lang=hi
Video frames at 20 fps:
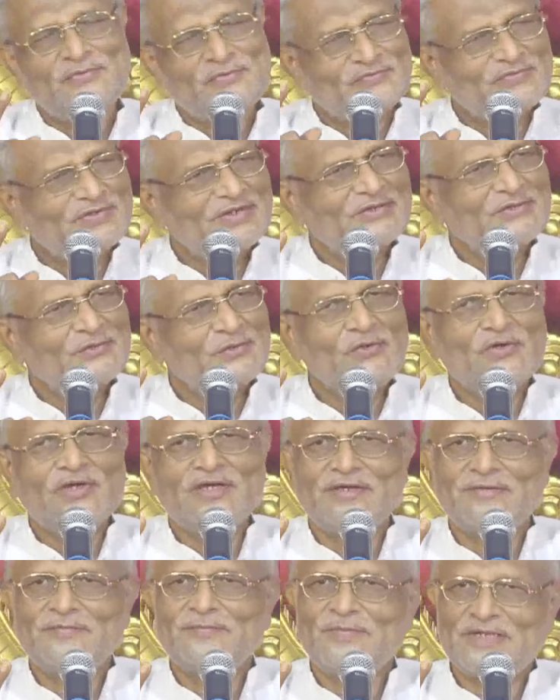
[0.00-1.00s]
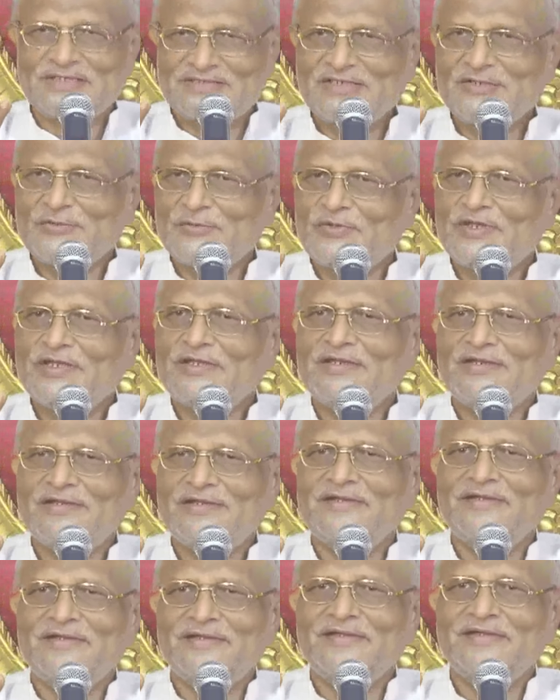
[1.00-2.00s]
दूसरे दो है बचे हुए
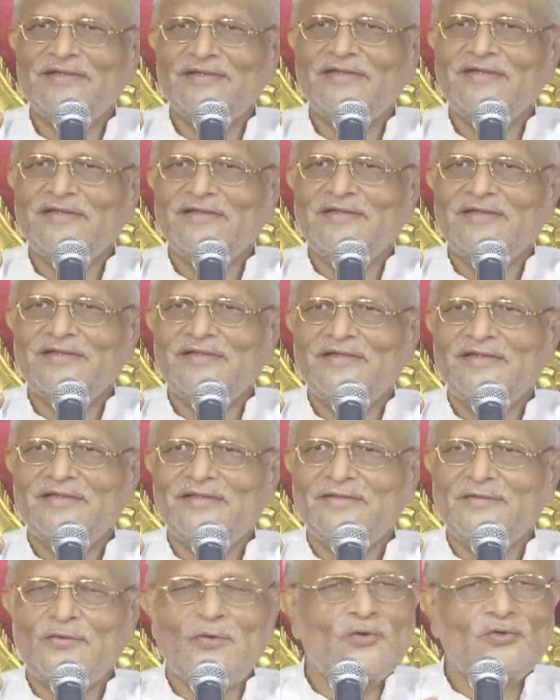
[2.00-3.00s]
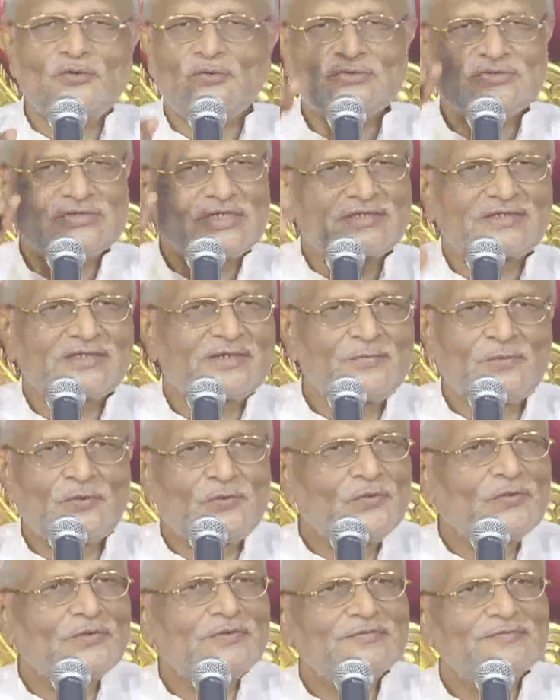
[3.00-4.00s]
कौन हो सकते
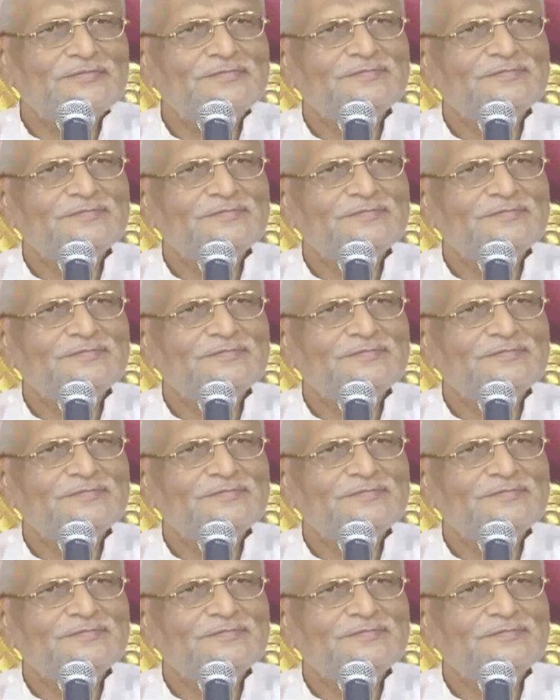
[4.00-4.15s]
बोलो